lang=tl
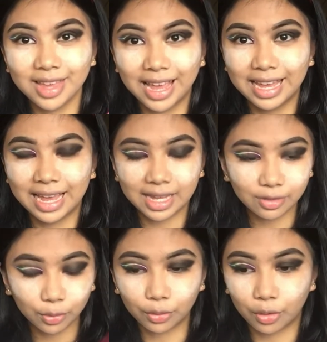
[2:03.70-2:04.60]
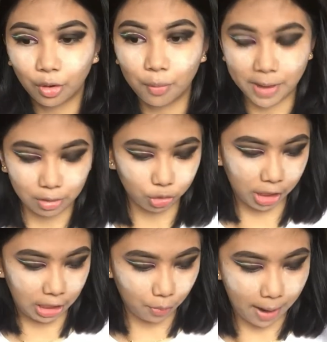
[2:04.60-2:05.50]
Ayan, tuturo ko kung paano
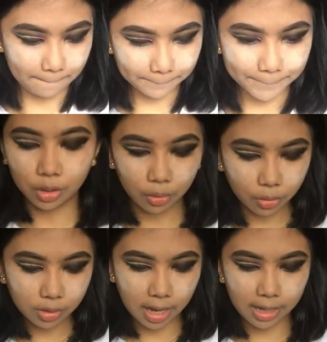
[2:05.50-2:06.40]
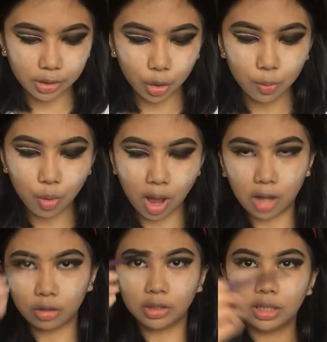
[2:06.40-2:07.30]
siya gawin. So, una is
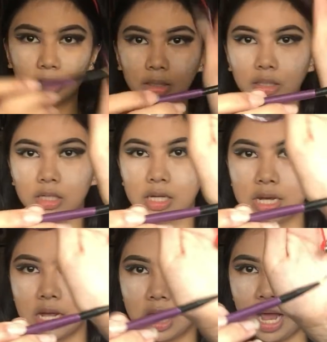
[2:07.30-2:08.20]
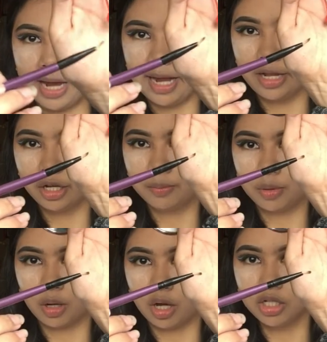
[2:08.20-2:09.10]
kumuha ako ng eyeliner
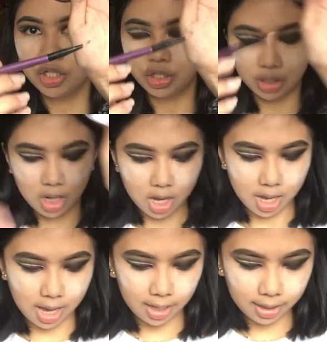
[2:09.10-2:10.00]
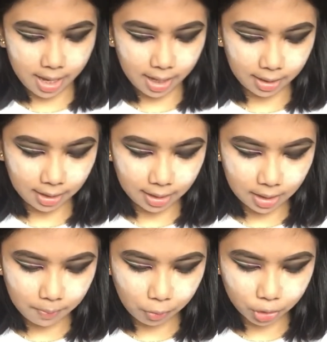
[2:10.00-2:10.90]
brush. And then,
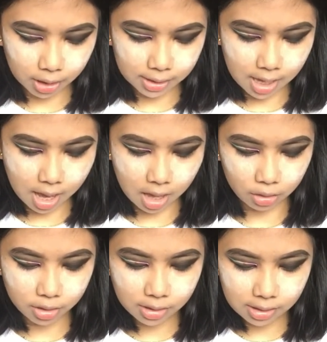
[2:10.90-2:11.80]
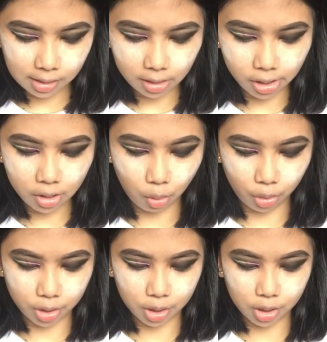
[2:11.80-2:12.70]
ididip ko siya sa concealer
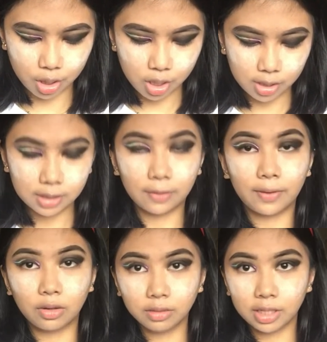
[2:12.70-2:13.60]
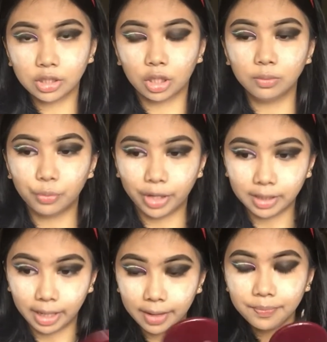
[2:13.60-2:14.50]
or sa foundation,
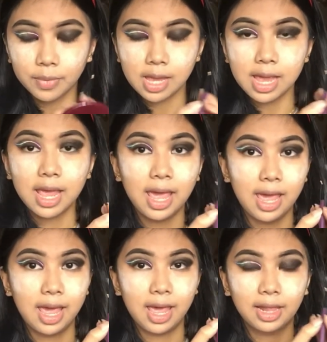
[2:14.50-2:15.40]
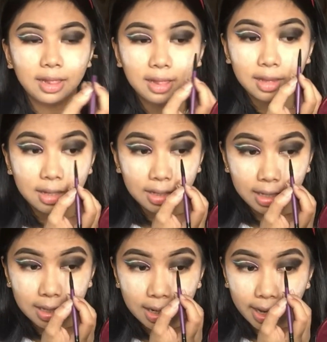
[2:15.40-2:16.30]
pwede. And,
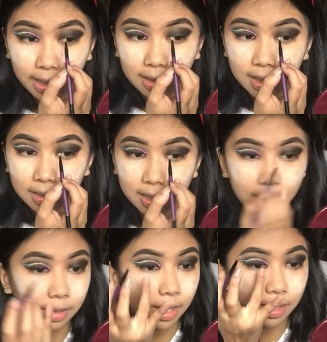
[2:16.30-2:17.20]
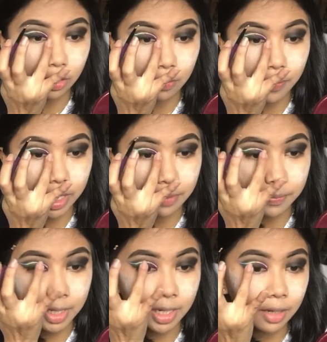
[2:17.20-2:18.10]
ilaline lang natin yung parang
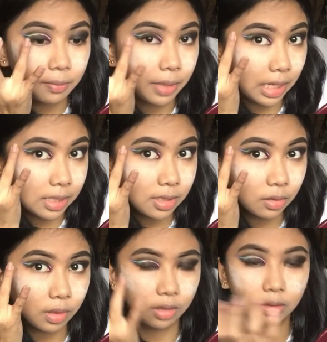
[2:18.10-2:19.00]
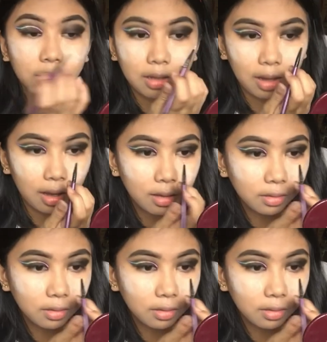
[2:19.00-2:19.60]
pinaka-base ng ganun niya.